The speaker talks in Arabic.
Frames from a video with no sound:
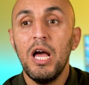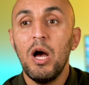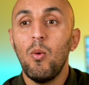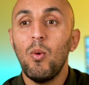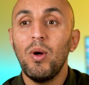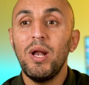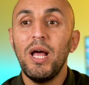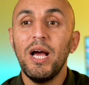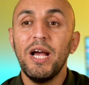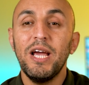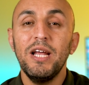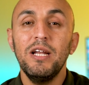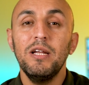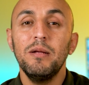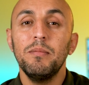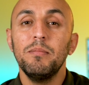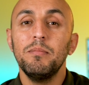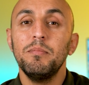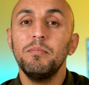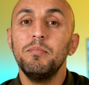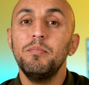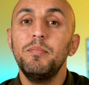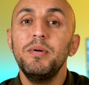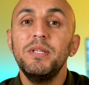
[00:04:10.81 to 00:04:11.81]
ولكن
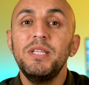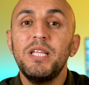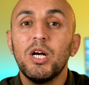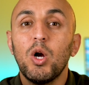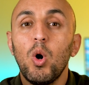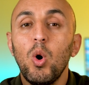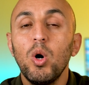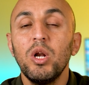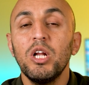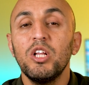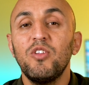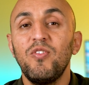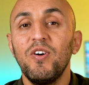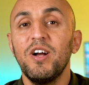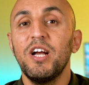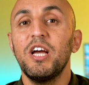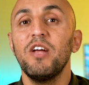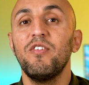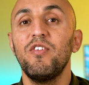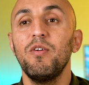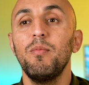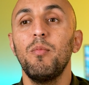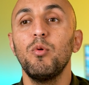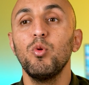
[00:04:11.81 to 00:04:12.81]
بدك هون
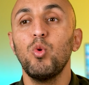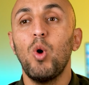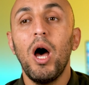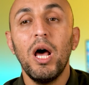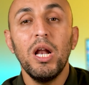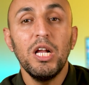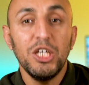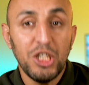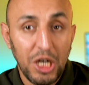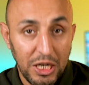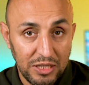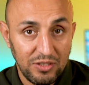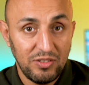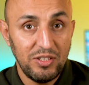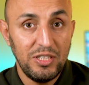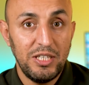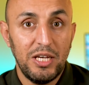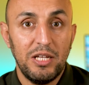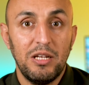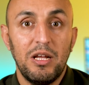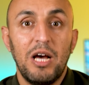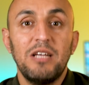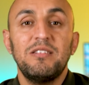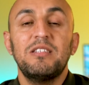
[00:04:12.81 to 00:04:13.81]
تفكر في الموضوع انا
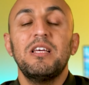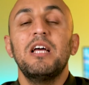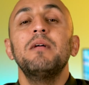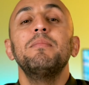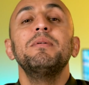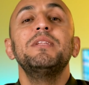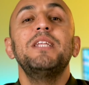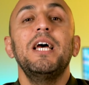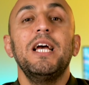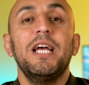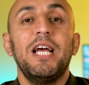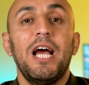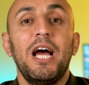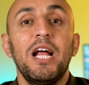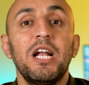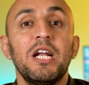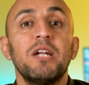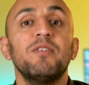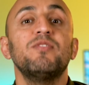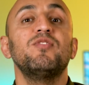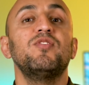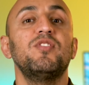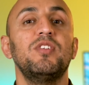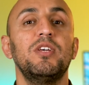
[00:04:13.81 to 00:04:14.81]
شخصيا هسه انا بدي احكي عن
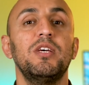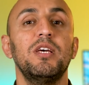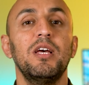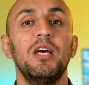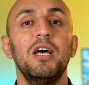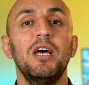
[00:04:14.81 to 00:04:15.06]
نفسي